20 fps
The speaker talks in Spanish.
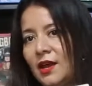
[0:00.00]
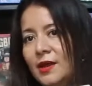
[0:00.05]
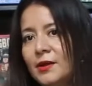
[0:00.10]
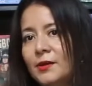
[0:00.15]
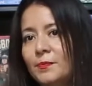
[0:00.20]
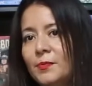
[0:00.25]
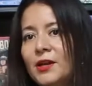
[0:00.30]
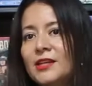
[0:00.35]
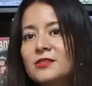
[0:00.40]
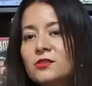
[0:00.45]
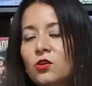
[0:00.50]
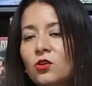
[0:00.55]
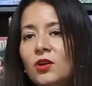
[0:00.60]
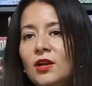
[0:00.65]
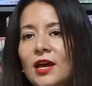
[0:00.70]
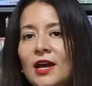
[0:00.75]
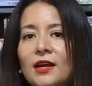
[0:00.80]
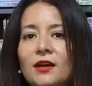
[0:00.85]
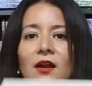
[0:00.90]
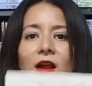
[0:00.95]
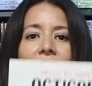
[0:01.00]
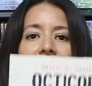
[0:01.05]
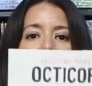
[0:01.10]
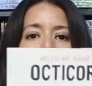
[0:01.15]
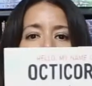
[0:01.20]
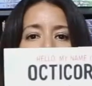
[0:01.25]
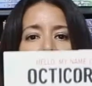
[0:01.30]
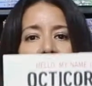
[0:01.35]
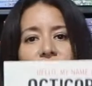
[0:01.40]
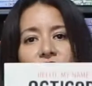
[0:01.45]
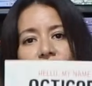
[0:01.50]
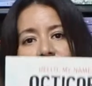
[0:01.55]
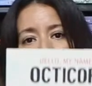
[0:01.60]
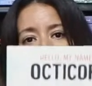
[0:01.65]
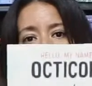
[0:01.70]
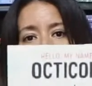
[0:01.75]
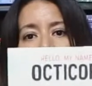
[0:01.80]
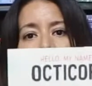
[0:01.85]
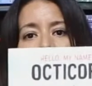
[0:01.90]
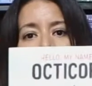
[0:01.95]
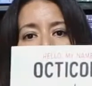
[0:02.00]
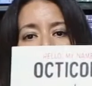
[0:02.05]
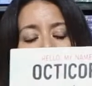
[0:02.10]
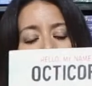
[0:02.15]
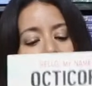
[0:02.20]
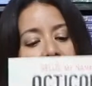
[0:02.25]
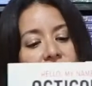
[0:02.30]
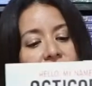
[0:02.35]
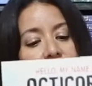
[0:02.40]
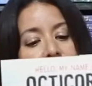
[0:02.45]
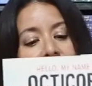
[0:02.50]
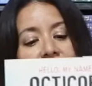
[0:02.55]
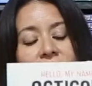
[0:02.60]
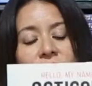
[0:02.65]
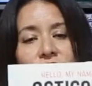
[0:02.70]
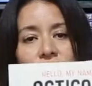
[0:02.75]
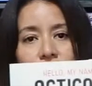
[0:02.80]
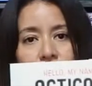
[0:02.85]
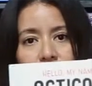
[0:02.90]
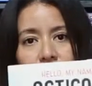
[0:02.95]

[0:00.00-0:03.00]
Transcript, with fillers: en preescolar son los picture